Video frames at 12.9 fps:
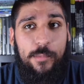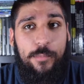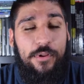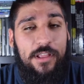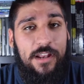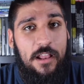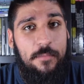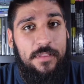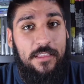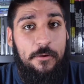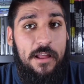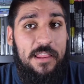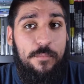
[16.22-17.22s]
porque
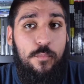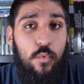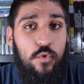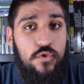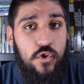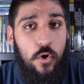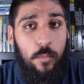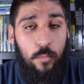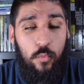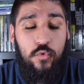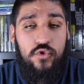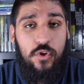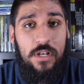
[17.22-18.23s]
realmente vale mucho,
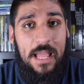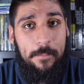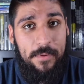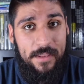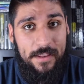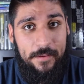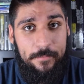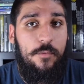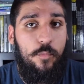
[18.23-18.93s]
mucho la pena.